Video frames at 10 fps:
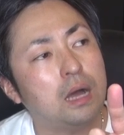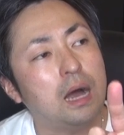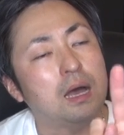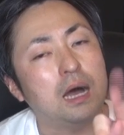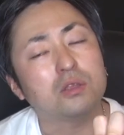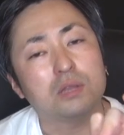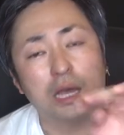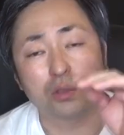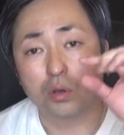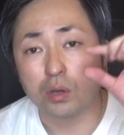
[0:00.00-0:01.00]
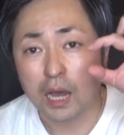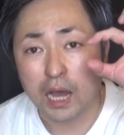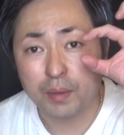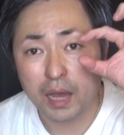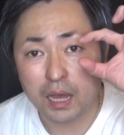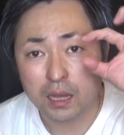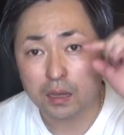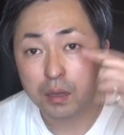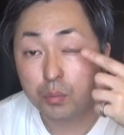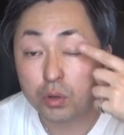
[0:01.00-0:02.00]
ああとねあの幅、
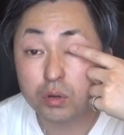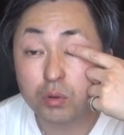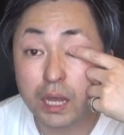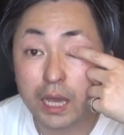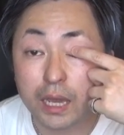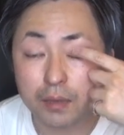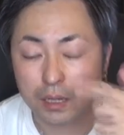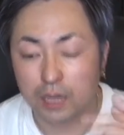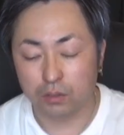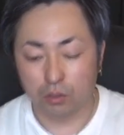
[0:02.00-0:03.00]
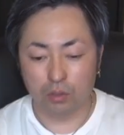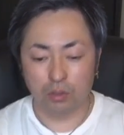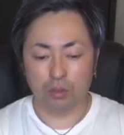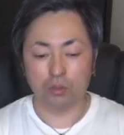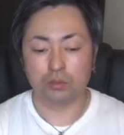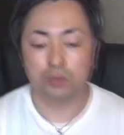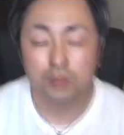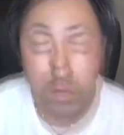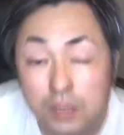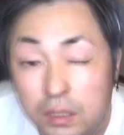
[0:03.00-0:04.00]
僕これあのー
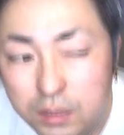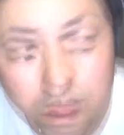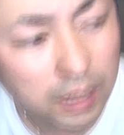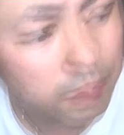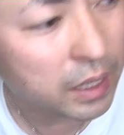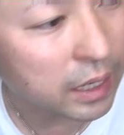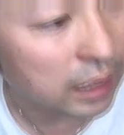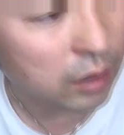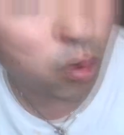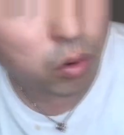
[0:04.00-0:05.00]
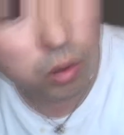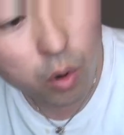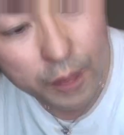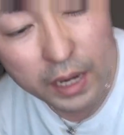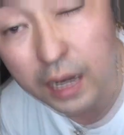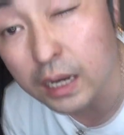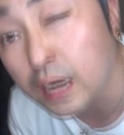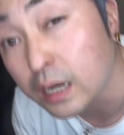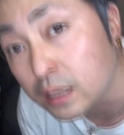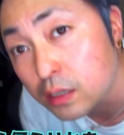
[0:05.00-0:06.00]
何ミリだっけな、 5, 5ミリかな
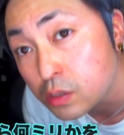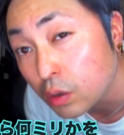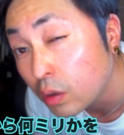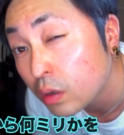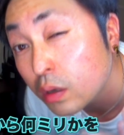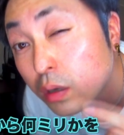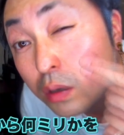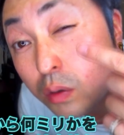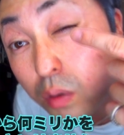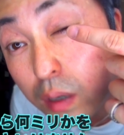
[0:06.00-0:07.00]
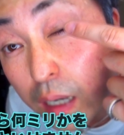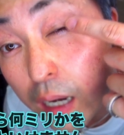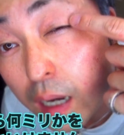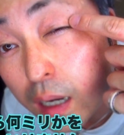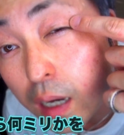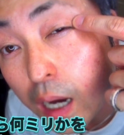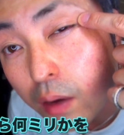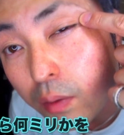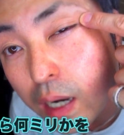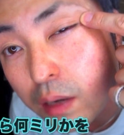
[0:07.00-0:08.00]
んかやってるんですよ、こっから。あ
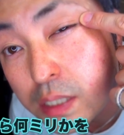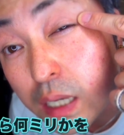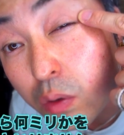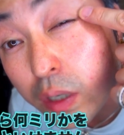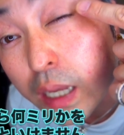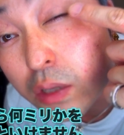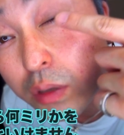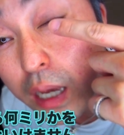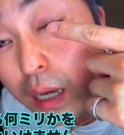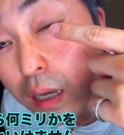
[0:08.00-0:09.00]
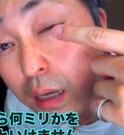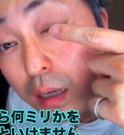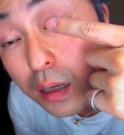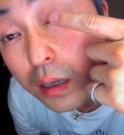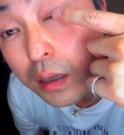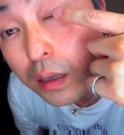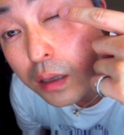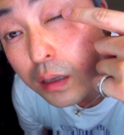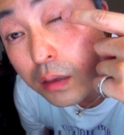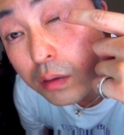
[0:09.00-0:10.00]
分かりますねこれね、糸ね、
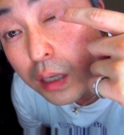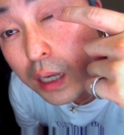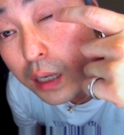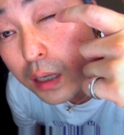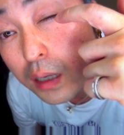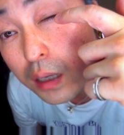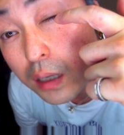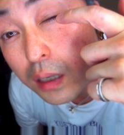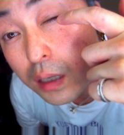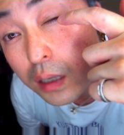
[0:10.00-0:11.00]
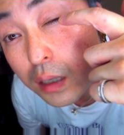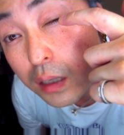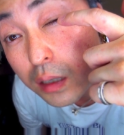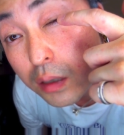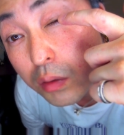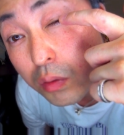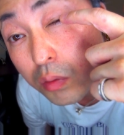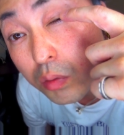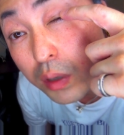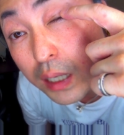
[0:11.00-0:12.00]
これ
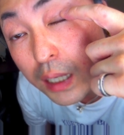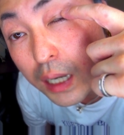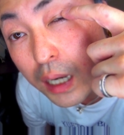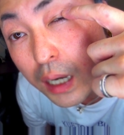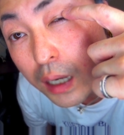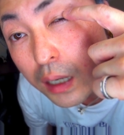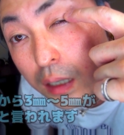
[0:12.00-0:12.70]
これが